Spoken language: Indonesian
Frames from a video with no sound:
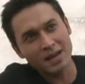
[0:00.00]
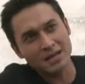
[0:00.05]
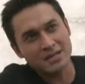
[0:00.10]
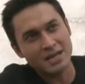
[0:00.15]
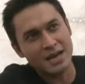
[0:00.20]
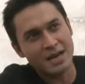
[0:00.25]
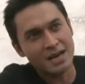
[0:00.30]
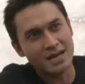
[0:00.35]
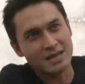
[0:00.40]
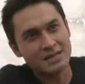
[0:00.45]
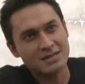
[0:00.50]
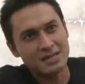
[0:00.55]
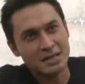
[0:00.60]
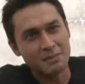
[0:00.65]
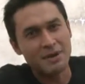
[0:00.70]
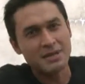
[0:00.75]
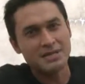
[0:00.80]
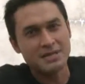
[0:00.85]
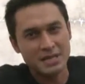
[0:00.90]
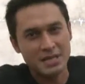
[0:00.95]
sekarang sini
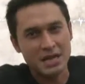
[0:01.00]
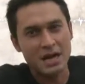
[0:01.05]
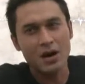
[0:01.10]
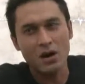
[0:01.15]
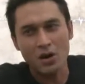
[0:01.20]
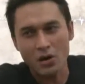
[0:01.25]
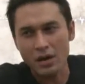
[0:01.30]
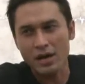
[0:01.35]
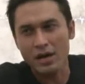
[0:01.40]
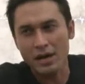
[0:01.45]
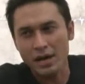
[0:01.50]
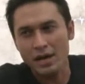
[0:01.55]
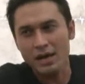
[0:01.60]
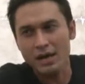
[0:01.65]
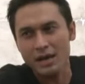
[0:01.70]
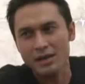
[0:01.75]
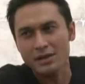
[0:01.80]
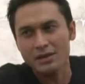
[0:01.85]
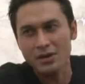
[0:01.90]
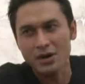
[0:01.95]
masih yang oke okay lah
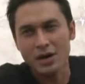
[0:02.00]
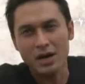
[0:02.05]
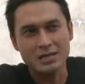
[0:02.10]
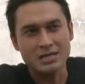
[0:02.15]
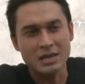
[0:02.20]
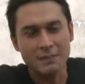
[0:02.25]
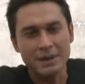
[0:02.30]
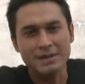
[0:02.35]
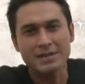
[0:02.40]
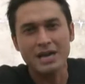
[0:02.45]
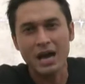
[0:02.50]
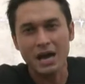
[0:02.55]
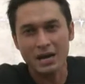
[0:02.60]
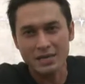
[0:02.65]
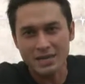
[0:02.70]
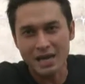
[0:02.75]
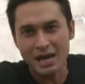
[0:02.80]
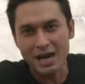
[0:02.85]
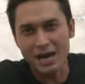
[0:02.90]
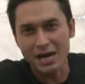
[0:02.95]
gitu. Nggak sampai
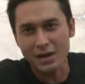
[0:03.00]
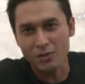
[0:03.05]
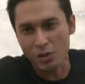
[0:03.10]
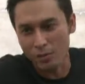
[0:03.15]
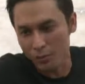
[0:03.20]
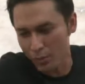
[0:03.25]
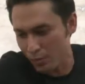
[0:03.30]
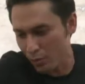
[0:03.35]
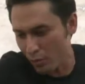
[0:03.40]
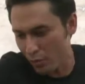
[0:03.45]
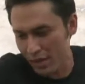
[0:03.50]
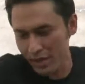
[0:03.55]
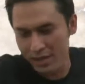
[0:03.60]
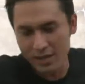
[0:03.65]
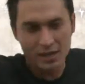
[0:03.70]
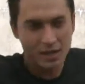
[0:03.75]
nyakar-nyakar besar walaupun mungkin